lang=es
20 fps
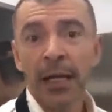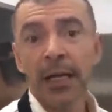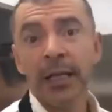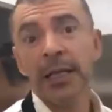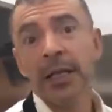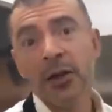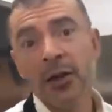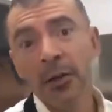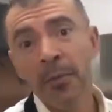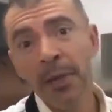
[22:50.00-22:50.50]

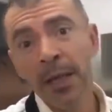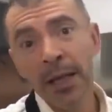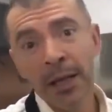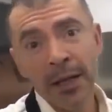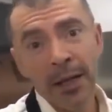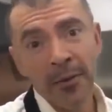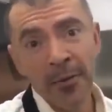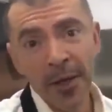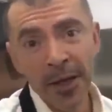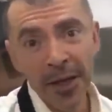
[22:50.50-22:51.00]
Y si no,
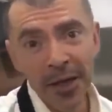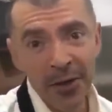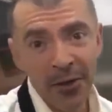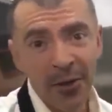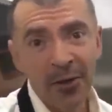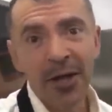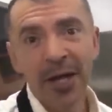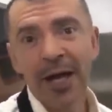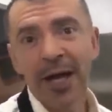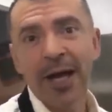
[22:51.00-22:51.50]
miran el
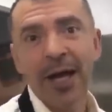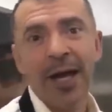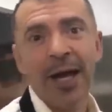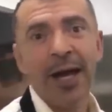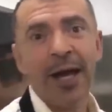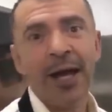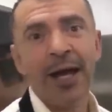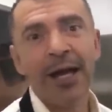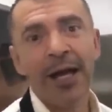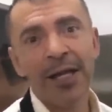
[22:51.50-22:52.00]
vídeo
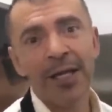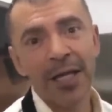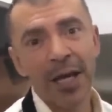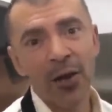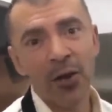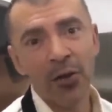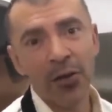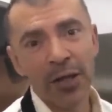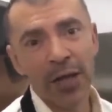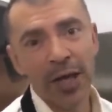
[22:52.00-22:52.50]
que les
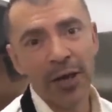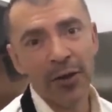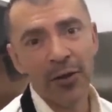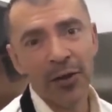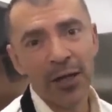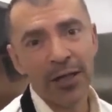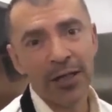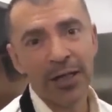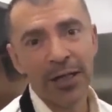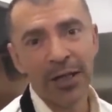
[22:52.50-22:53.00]
he
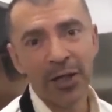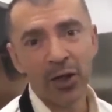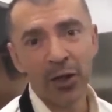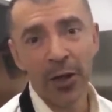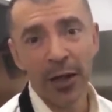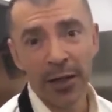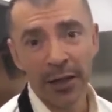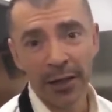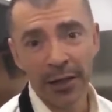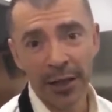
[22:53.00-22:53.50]
contado, les he
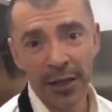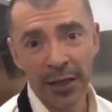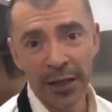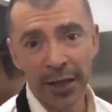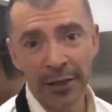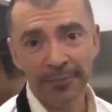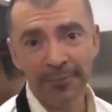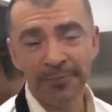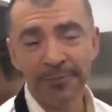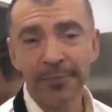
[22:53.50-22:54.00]
dicho la
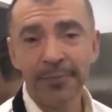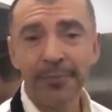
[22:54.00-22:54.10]
receta.